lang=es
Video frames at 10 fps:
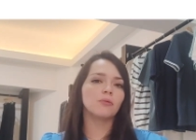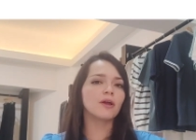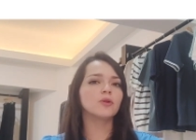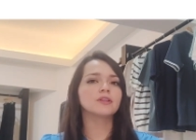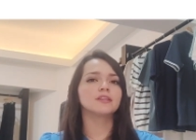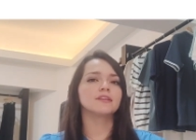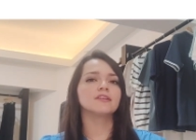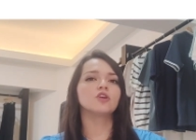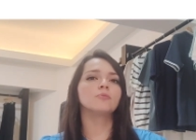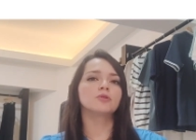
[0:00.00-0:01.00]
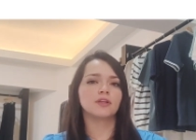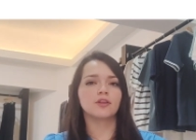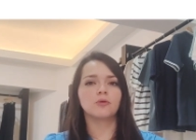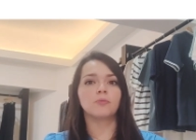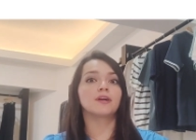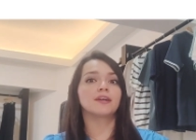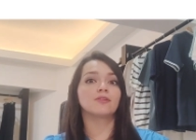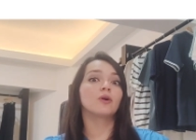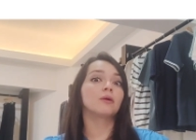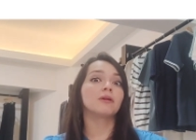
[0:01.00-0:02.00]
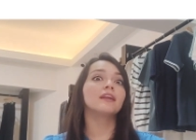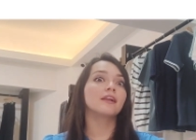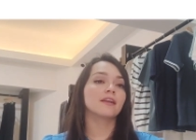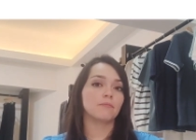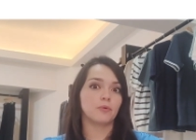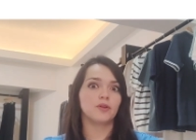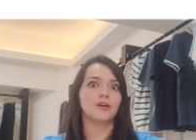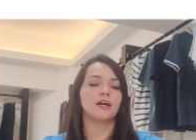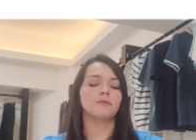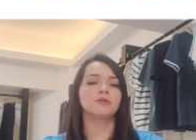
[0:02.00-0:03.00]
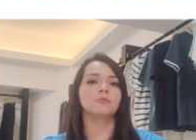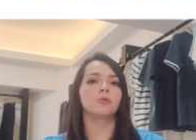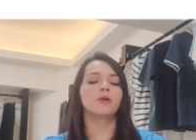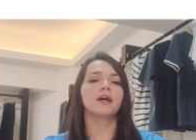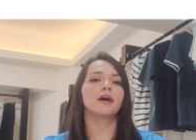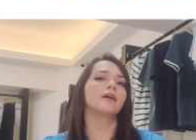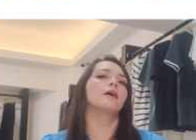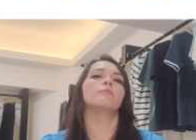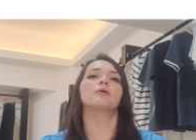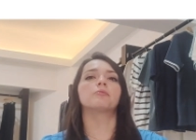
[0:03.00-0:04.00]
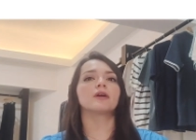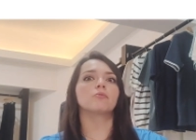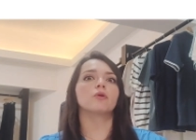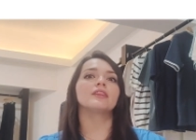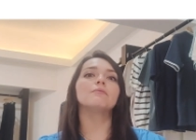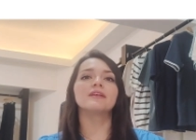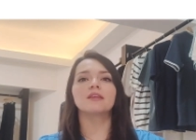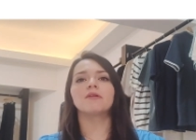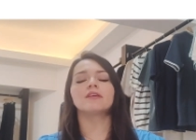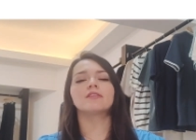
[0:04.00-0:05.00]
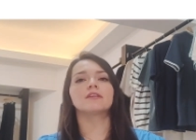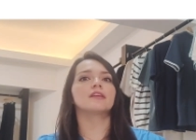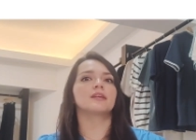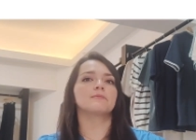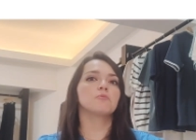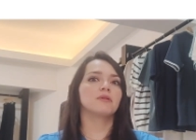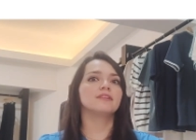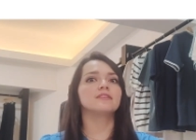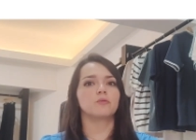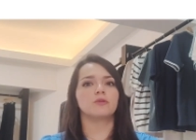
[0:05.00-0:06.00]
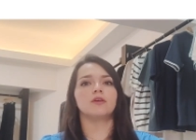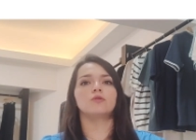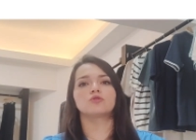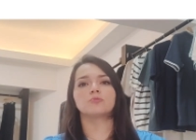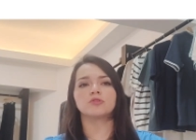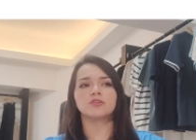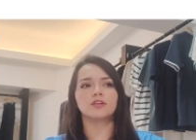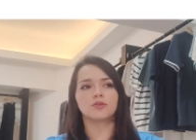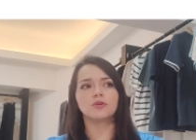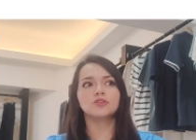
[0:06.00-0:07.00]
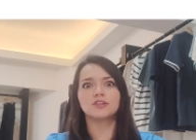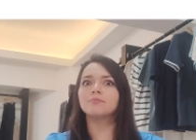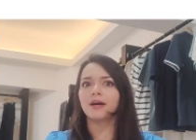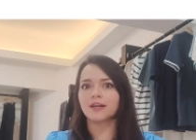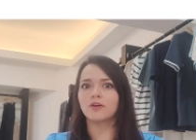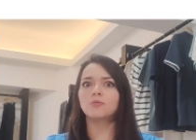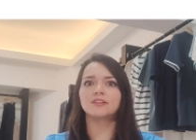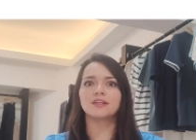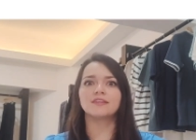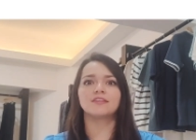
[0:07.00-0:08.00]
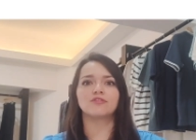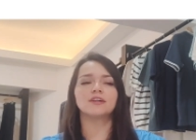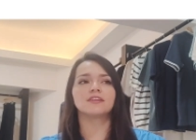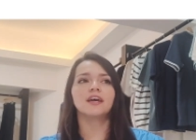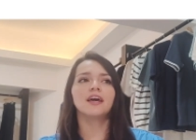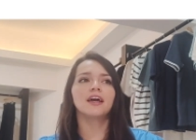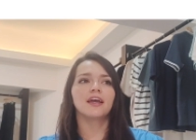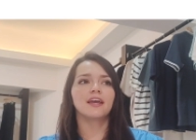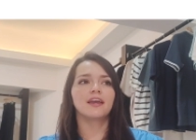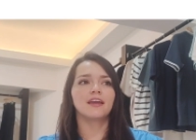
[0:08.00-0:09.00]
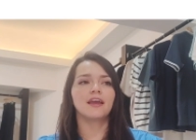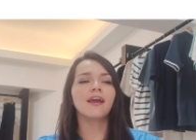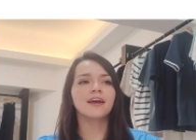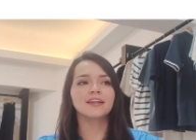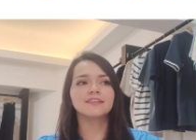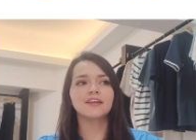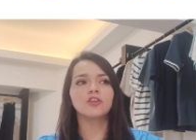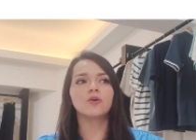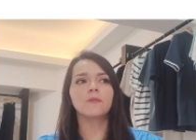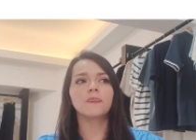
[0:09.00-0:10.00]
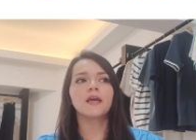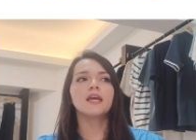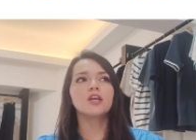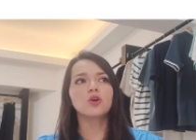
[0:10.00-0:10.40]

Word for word: estoy hablando del 35% porque es lo que viene en el reporte que acabamos de publicar, pero por ejemplo ahorita en 2023 ya tenemos más del 58%, ¿no? Entonces van como esas cifras eh, eh, creciendo.